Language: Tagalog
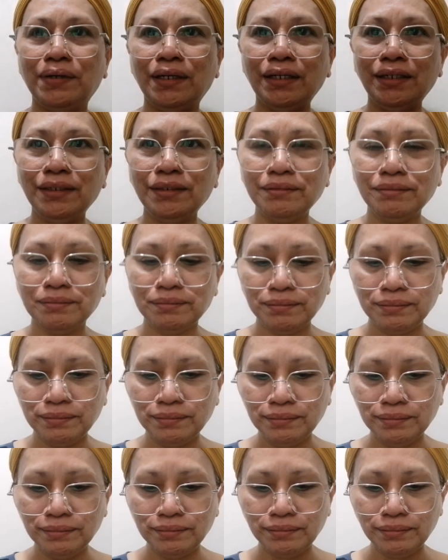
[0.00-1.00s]
1
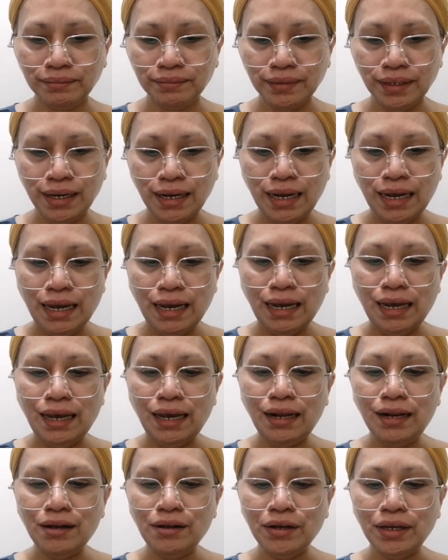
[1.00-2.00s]

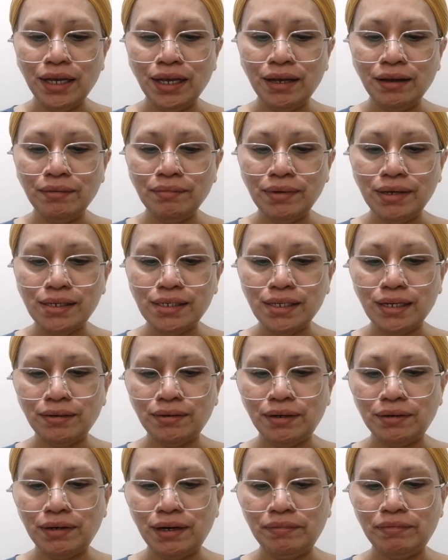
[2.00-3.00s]
Elohim is
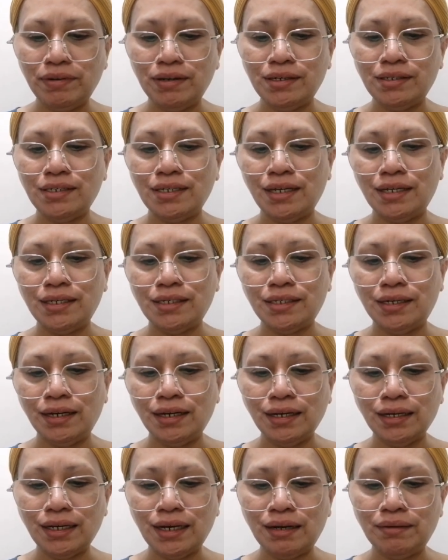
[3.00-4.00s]
our refuge and
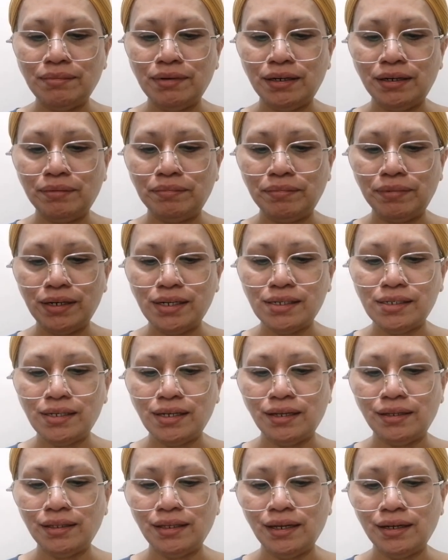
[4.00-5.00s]
strength, a very
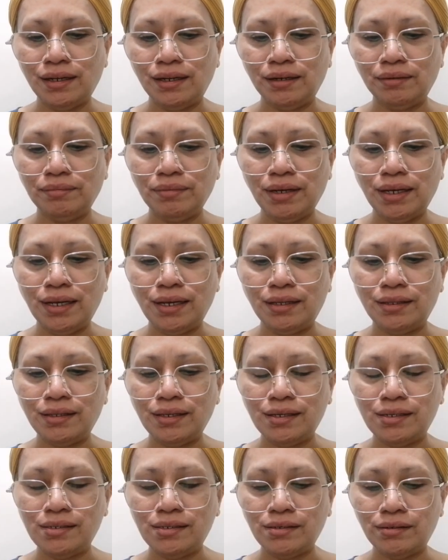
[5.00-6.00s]
present help
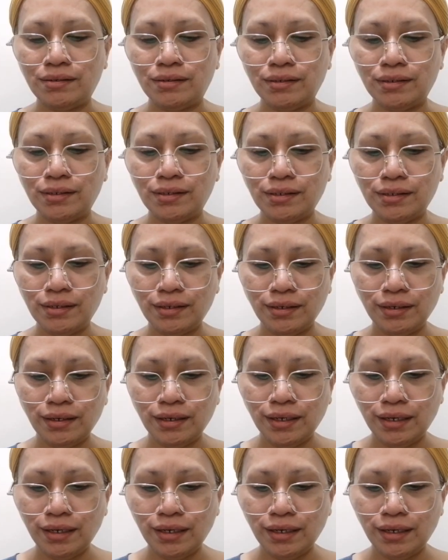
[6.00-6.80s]
in disastrous.